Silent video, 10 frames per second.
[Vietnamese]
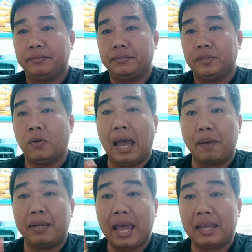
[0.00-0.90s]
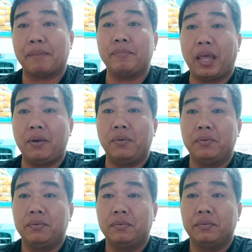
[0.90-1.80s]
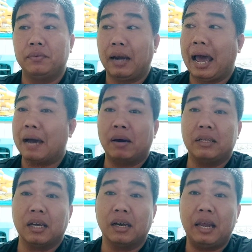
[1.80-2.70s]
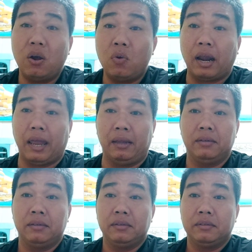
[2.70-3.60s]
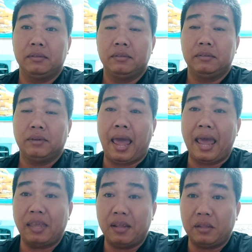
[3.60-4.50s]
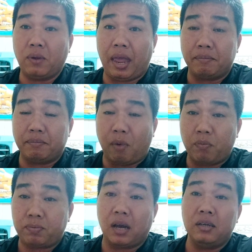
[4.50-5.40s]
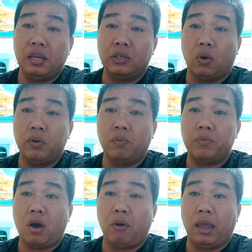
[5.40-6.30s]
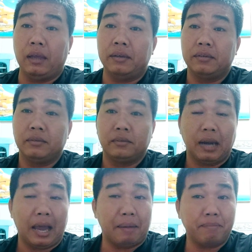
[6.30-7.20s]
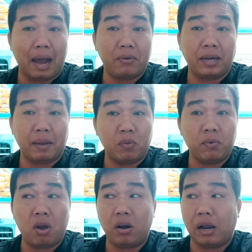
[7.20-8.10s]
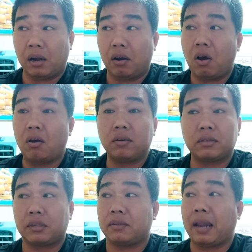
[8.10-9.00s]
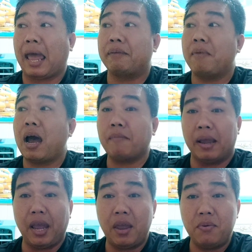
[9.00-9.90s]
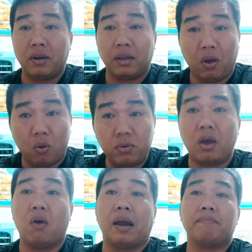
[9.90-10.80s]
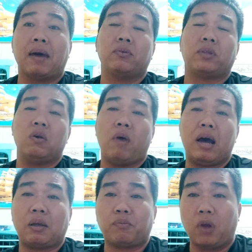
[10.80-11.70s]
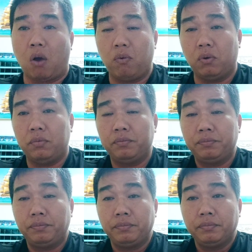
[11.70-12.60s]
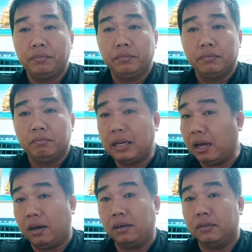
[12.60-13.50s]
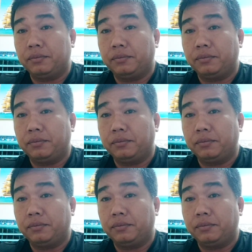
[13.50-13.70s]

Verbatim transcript: con gà mình đang chậm tiêu là mình xử lý hút liền hai viên tiêu đen một gốc tư viên sủi dục vô liền là ông bảo anh em lúc đó là nó nó đang mới bị yếu rồi uống vô đảm bảo tiêu quá tốc độ luôn bình thường